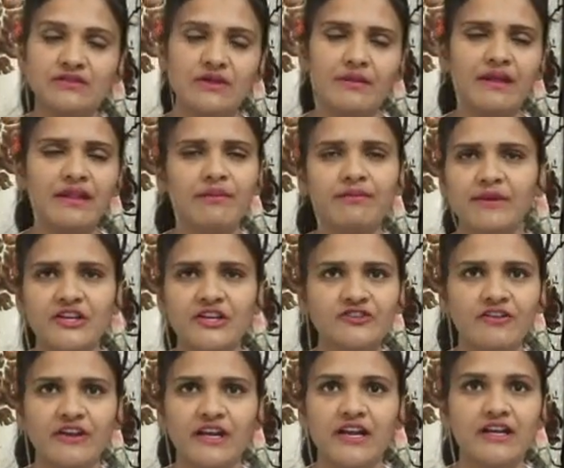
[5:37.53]
है उसके बाद आप
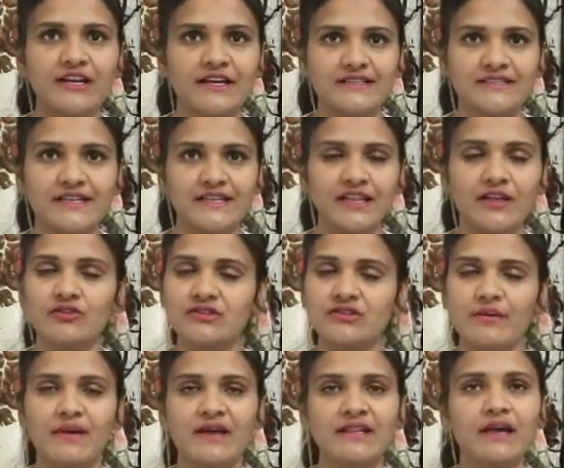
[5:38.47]
ब्रश वगैरह कर सकते हैं
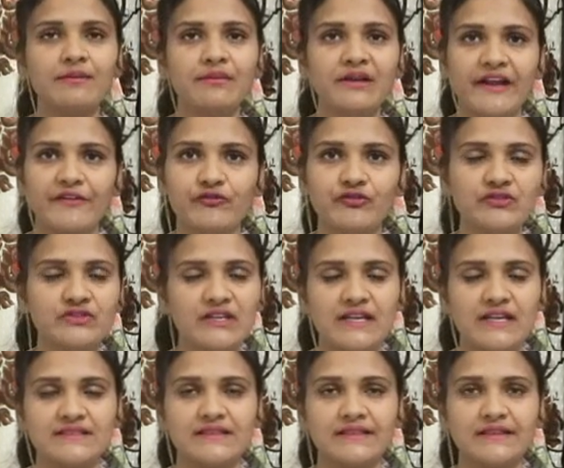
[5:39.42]
उसके बाद आप ड्राई फ्रूट्स
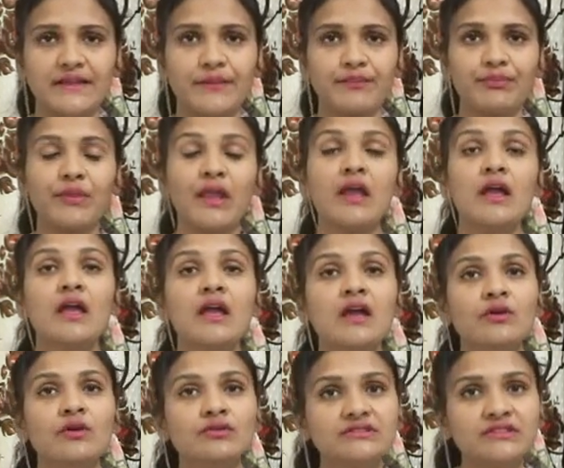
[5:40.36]
खा सकते
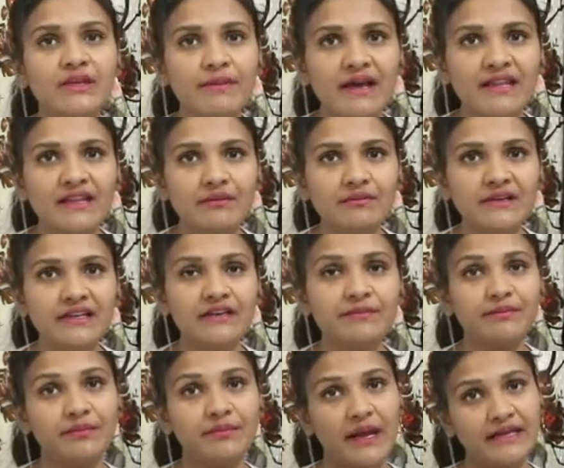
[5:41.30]
हैं उसके बाद हमें
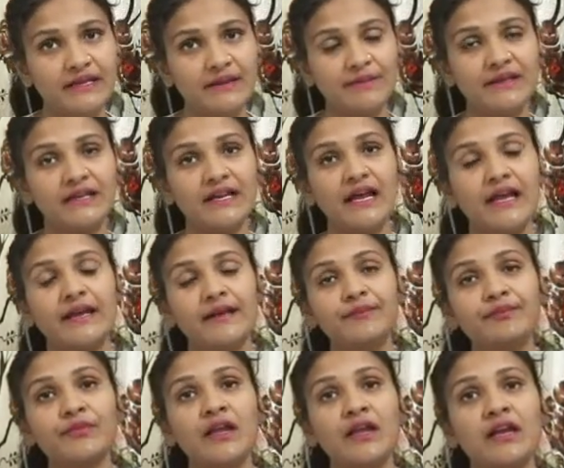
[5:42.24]
पानी पीना
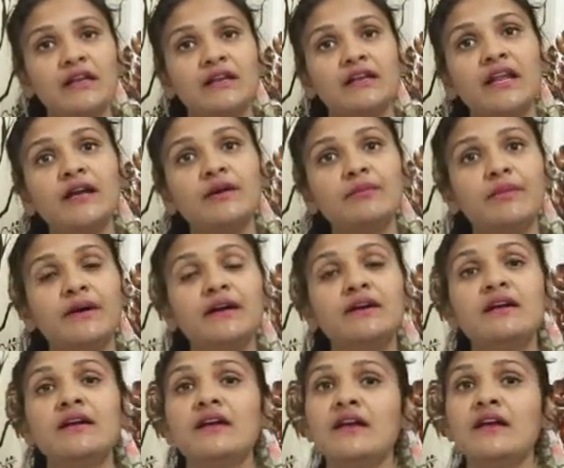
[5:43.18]
है
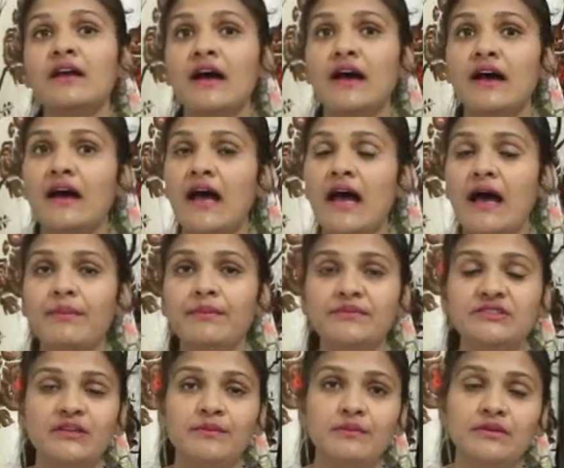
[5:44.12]
लगभग
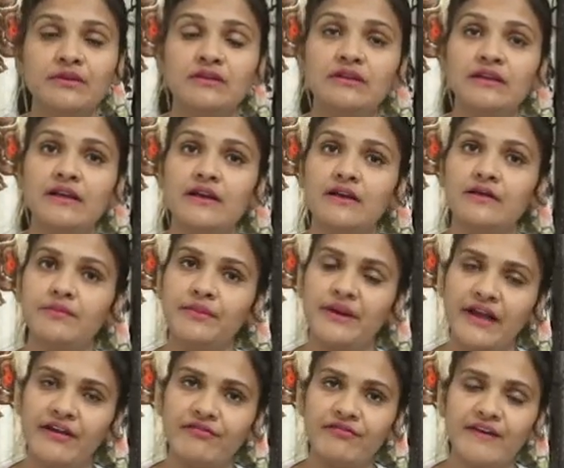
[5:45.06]
आप जब
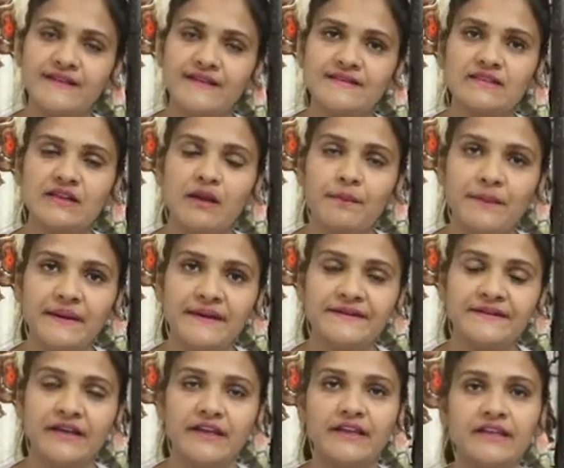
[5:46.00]
ब्रेकफास्ट
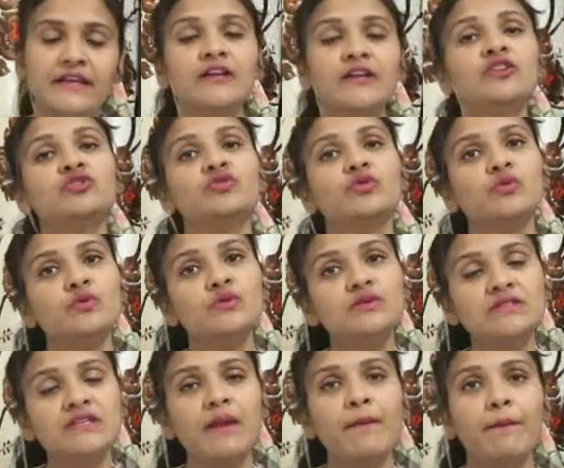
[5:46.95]
कंप्लीट करेंगे तो
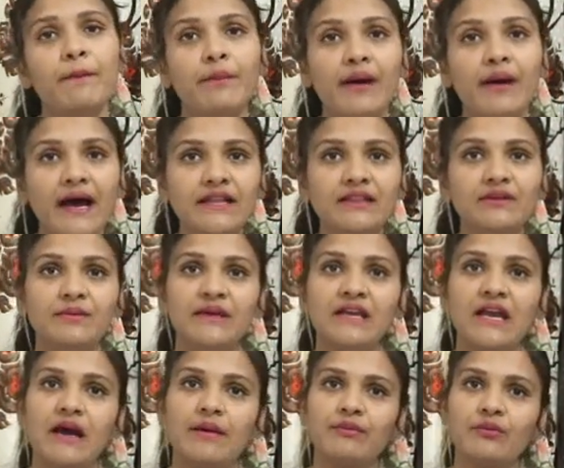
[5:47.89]
उसके बाद
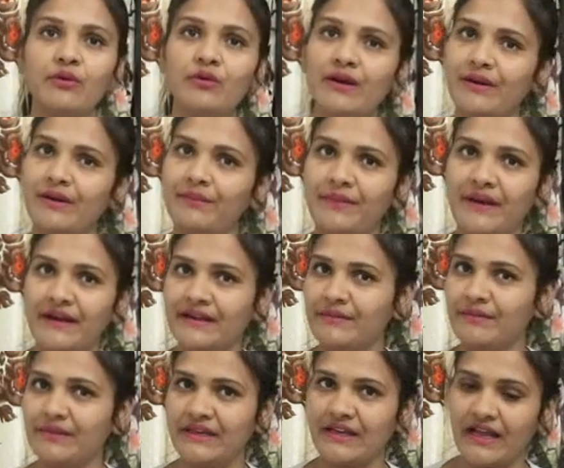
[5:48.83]
भी आपको गर्म
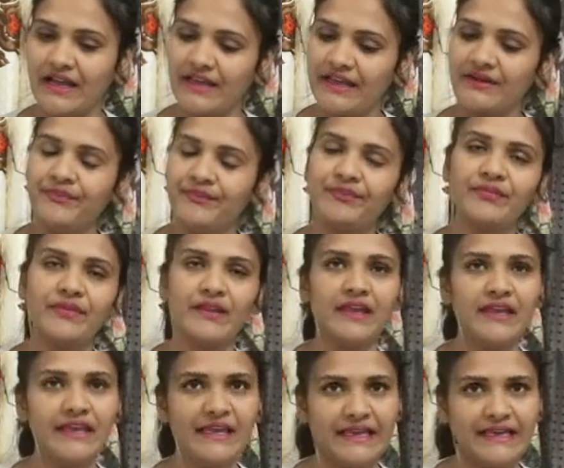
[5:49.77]
पानी पीना है
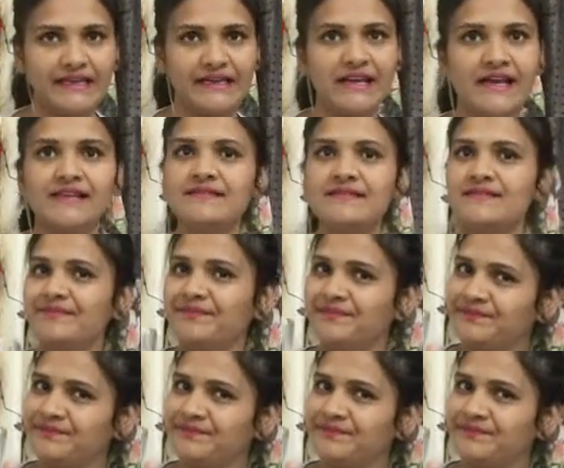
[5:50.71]
एक ग्लास